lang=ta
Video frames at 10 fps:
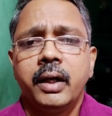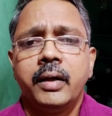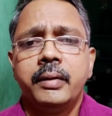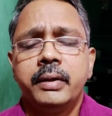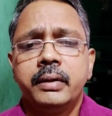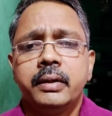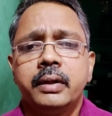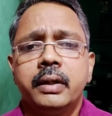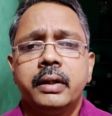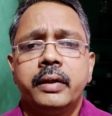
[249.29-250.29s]
அப்படின்றது
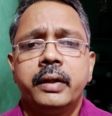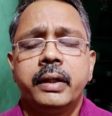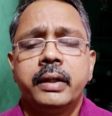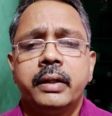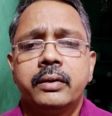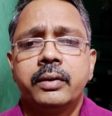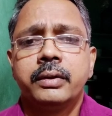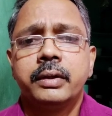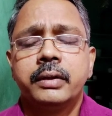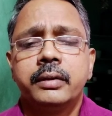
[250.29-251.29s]
தான் என்னுடைய
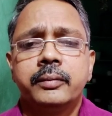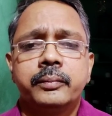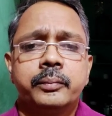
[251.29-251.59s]
கொஷின்